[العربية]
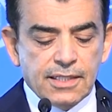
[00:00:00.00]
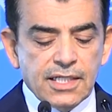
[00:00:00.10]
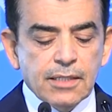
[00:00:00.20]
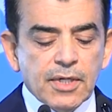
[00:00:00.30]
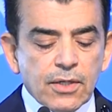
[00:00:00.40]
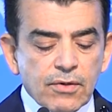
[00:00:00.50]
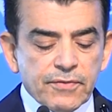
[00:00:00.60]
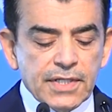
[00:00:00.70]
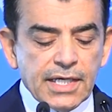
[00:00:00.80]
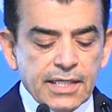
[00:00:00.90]
إنما هو
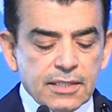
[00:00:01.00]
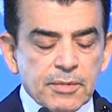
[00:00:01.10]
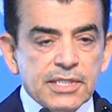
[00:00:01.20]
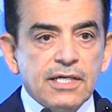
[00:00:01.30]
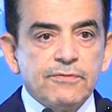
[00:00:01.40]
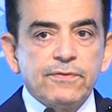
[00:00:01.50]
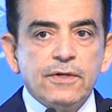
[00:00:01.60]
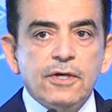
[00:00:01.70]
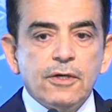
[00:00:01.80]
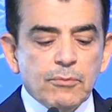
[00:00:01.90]
في نهاية المطاف
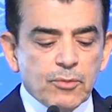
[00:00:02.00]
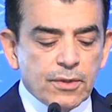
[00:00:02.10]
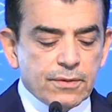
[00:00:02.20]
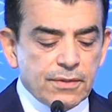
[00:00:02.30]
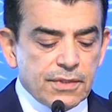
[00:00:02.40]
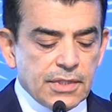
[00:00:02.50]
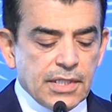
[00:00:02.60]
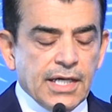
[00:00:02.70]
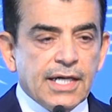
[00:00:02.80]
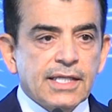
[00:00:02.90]
ملك
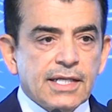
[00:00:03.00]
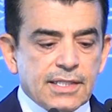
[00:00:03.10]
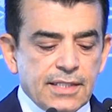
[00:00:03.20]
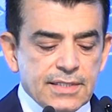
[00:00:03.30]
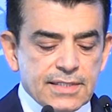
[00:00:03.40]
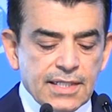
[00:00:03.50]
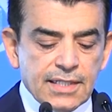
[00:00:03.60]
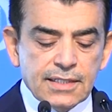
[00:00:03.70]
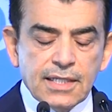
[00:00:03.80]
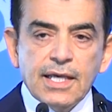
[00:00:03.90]
لحضارة
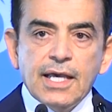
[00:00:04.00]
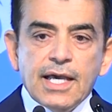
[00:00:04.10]
الإنسان